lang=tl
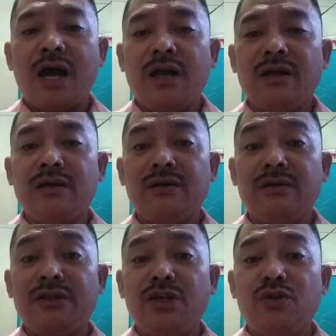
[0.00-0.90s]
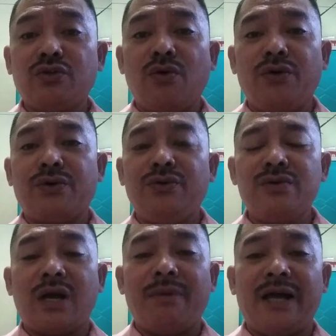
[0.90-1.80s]
Ang tinutukoy ko
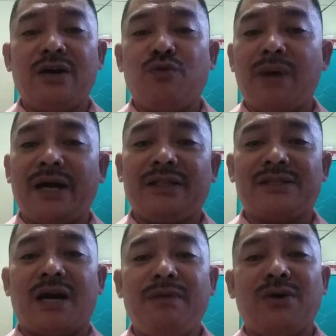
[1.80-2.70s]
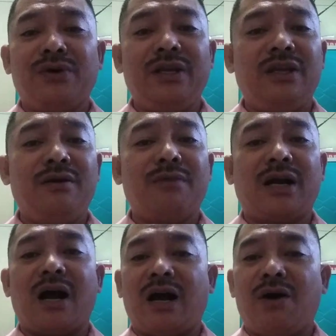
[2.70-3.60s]
doon kabayan, kung bakit nasabi kong hindi
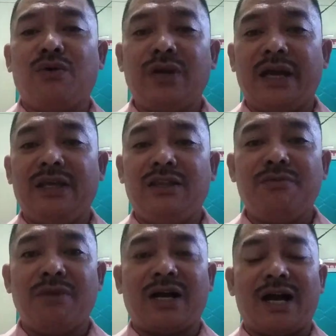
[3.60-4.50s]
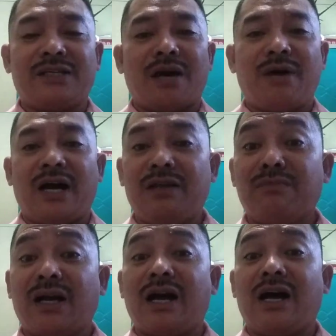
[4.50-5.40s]
magkakaugnay, hindi magkakasama, kahit
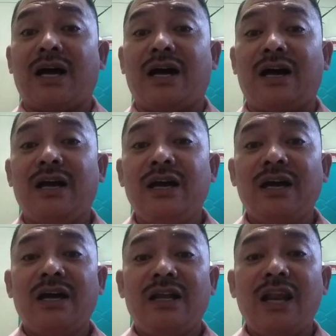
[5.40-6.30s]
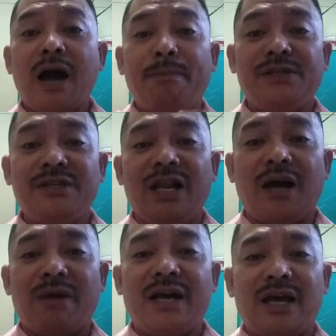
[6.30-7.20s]
magkakalapit sila
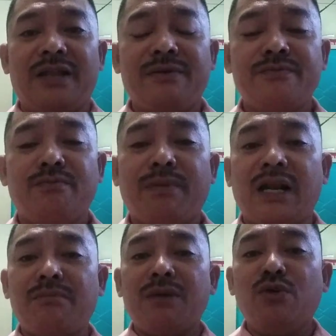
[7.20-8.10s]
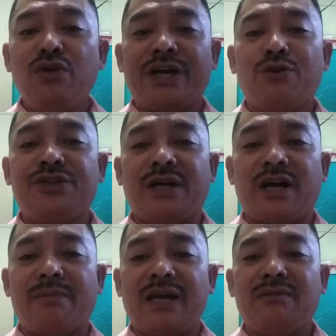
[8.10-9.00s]
kabayan, parang may molecules siya
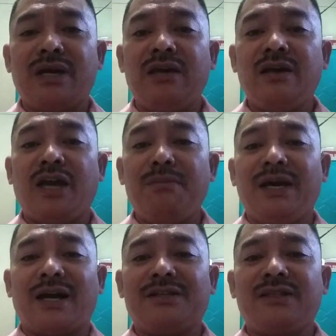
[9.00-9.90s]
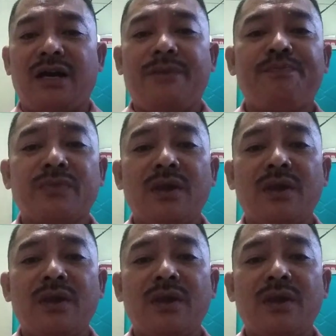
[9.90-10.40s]
kabayan, may chemicals na